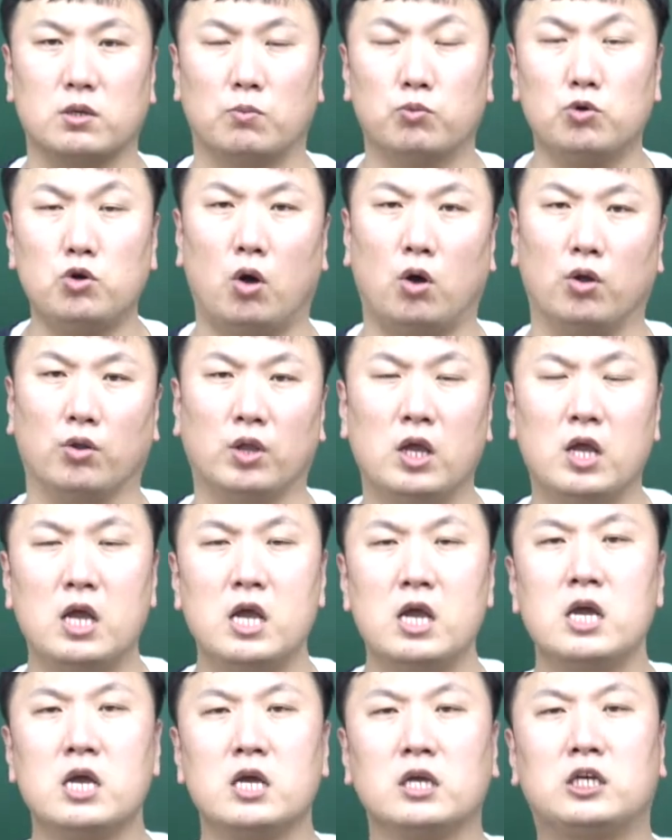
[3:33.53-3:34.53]
물론
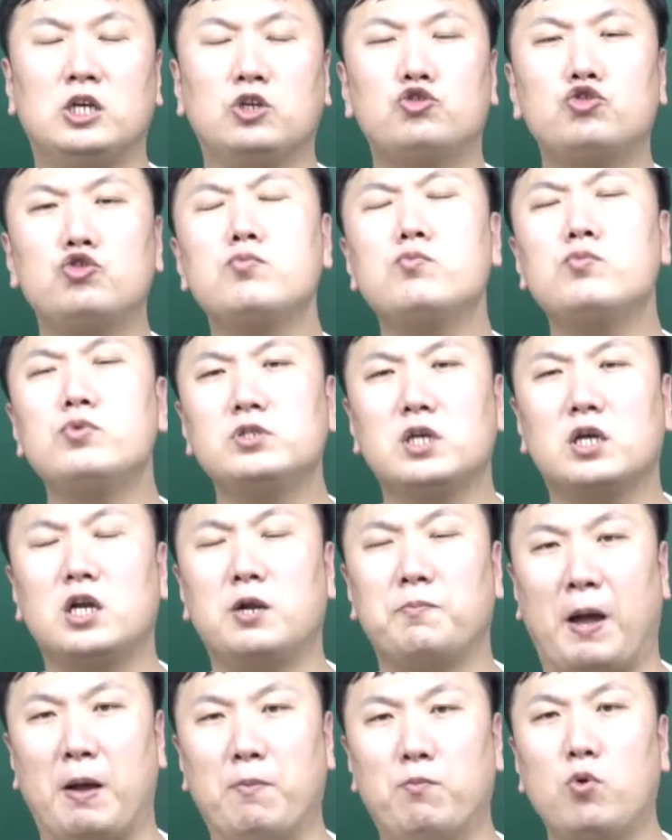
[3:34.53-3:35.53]

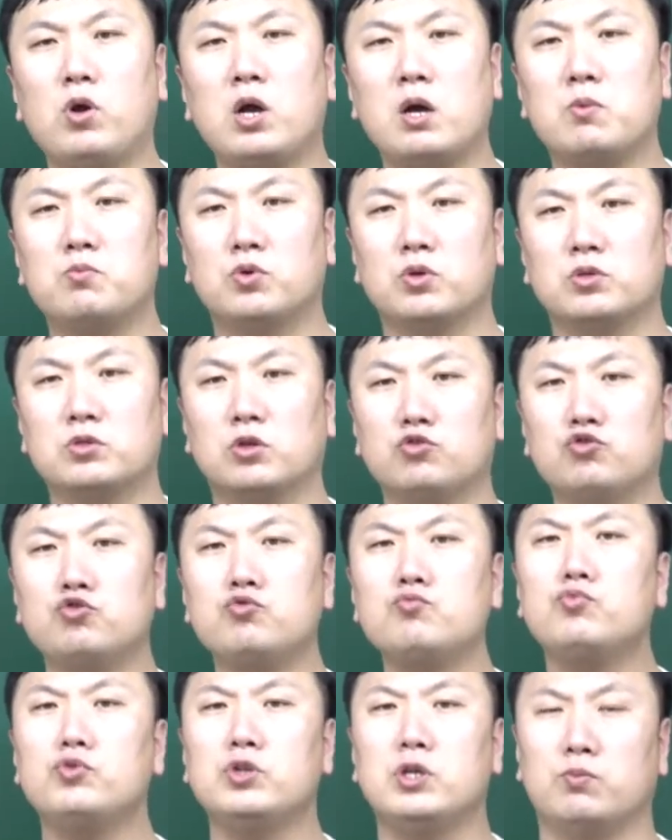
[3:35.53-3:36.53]
기출문제를 반복함으로써
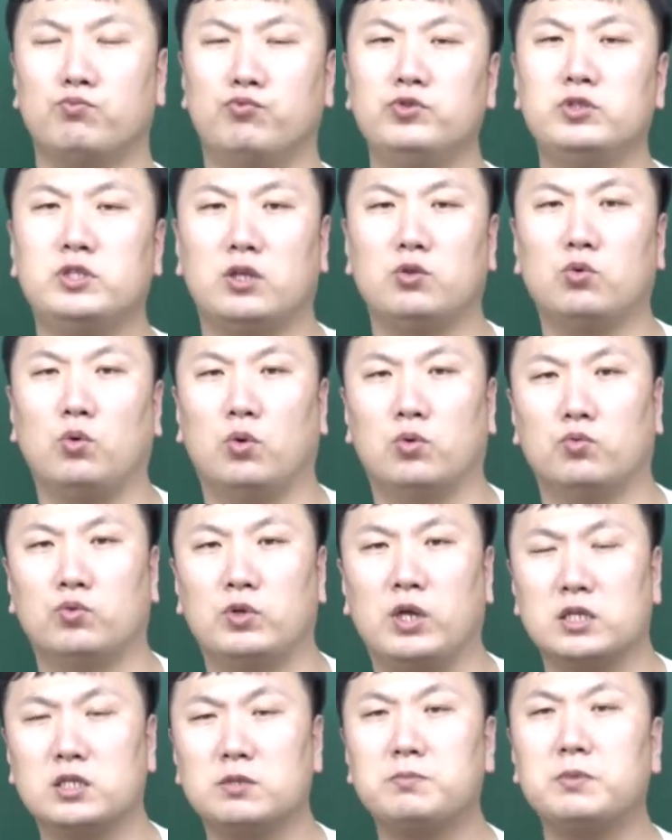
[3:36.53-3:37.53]
충분히 문제도
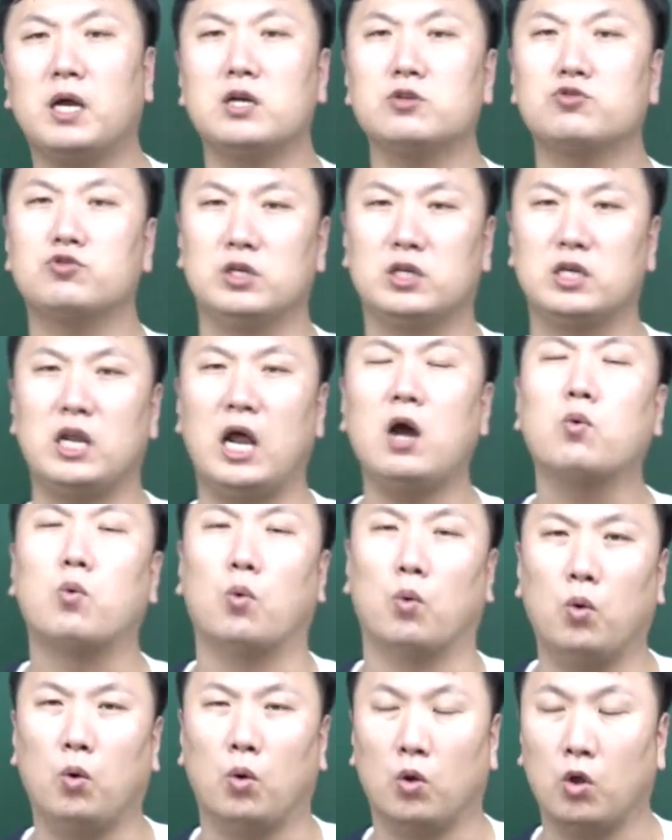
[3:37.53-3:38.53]
우리가 습득할 수 있긴
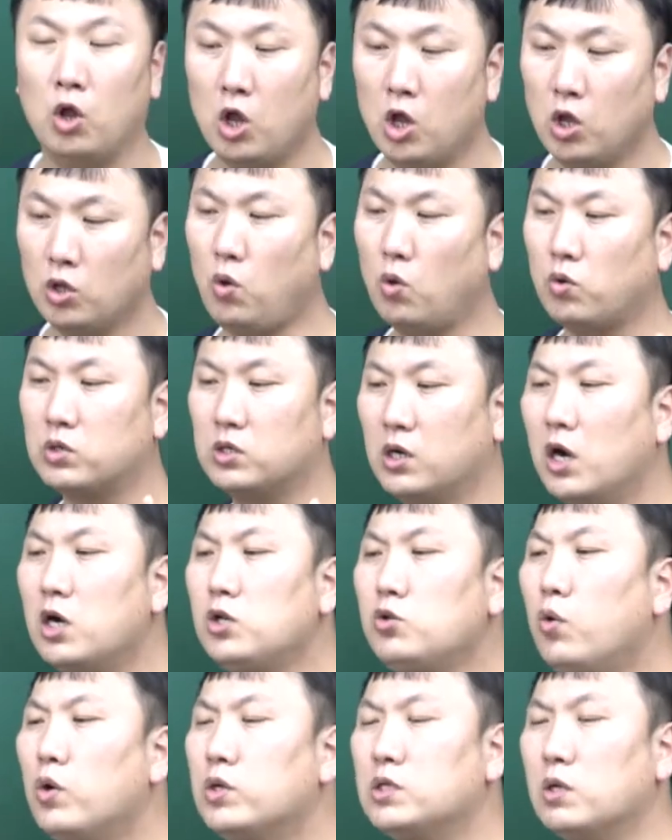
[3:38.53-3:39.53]
하고, 또
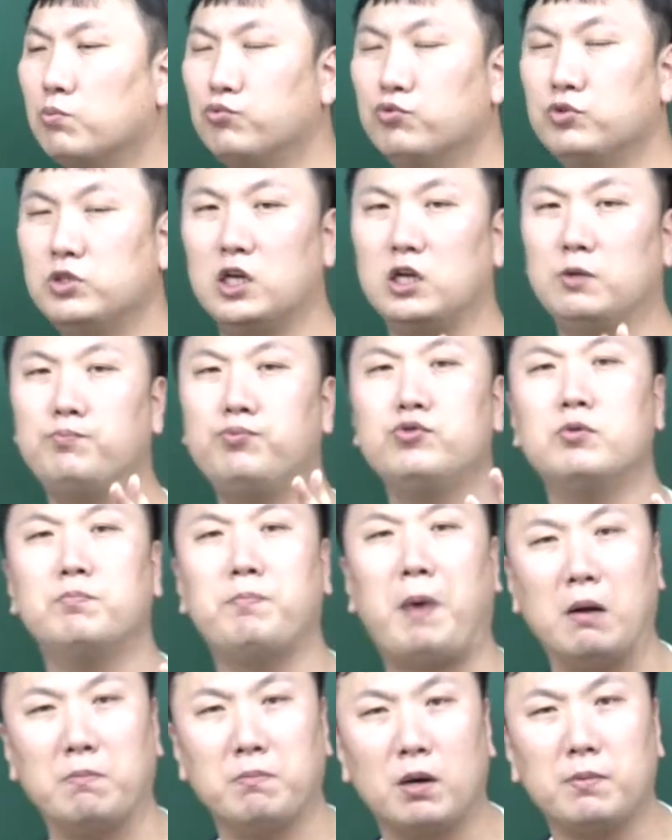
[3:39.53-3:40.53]
그걸 통해서 문제를 푸는
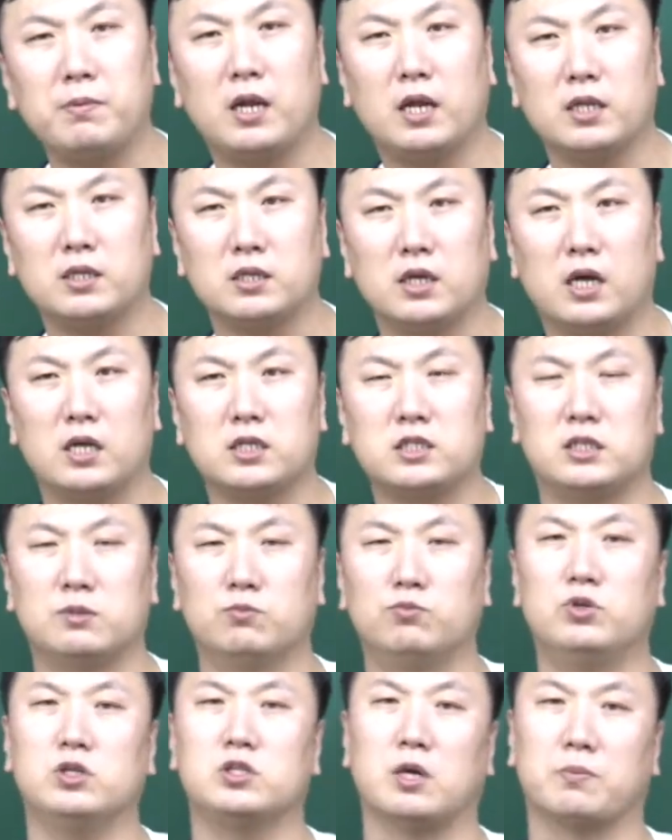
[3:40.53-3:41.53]
방법이라든가
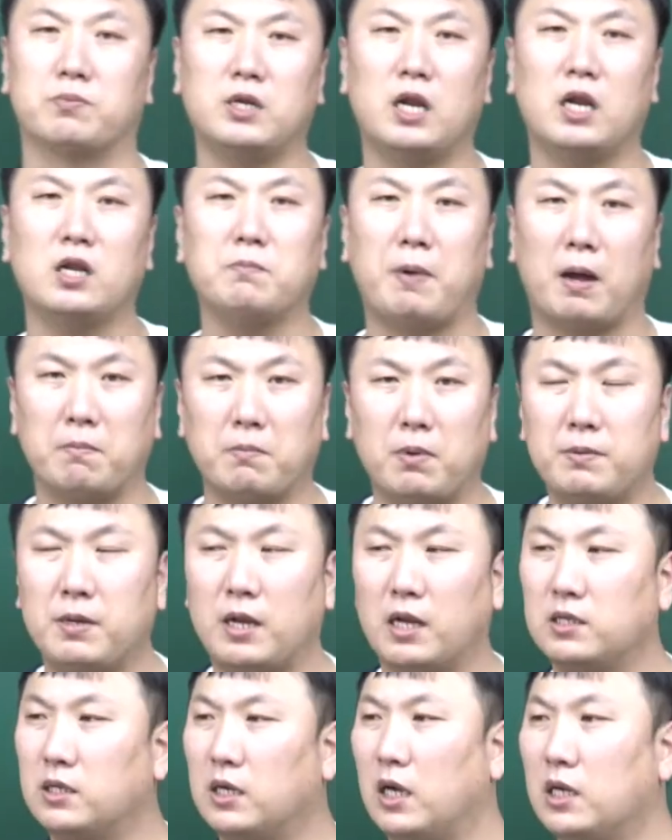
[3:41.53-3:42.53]
지문을 접근하는
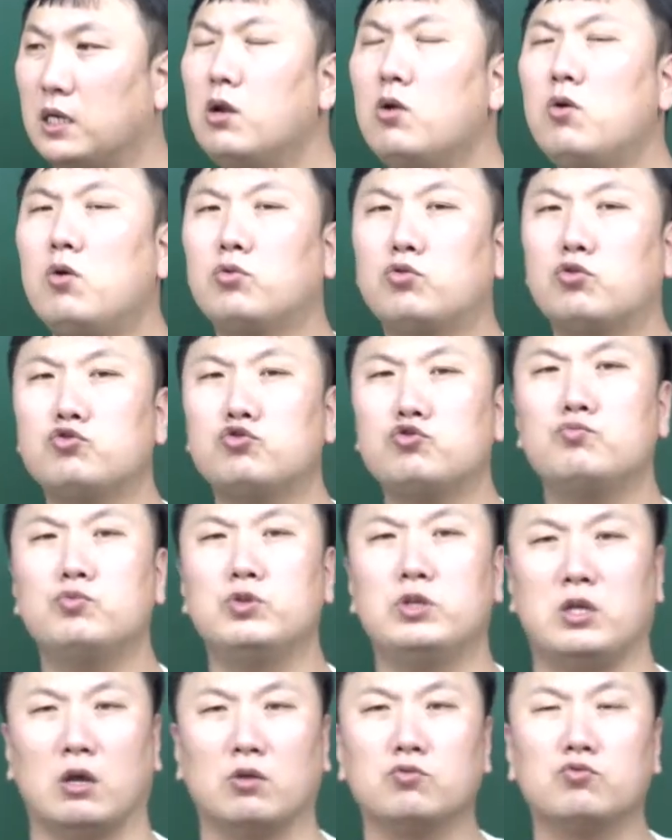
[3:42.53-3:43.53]
방법이라든가 이런 것도
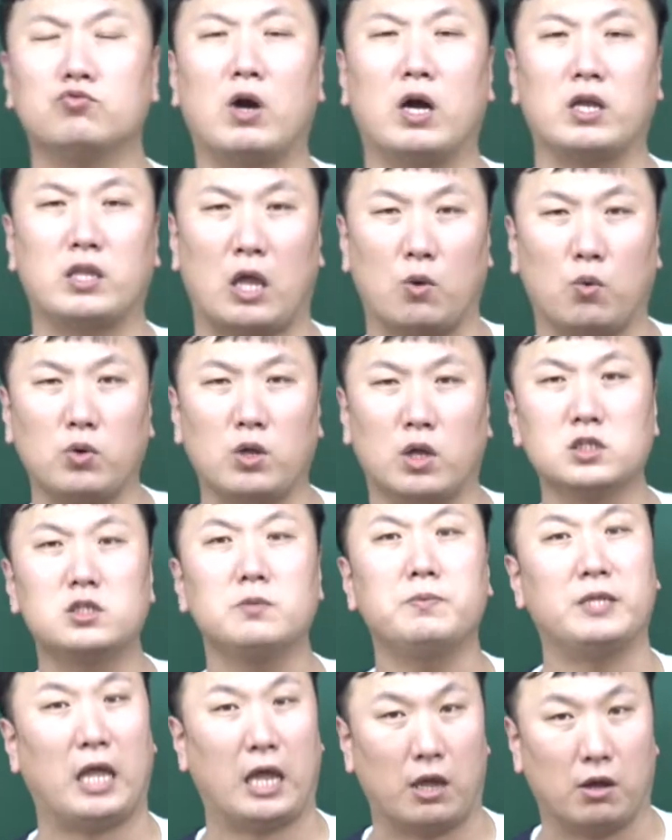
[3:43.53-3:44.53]
충분히 연구가 되고
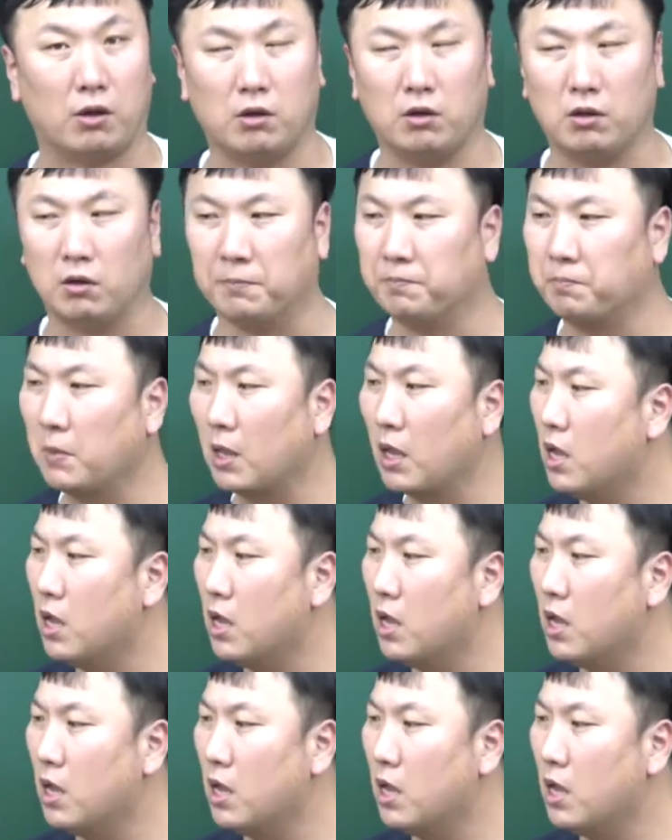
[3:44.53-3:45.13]
연습이 돼요.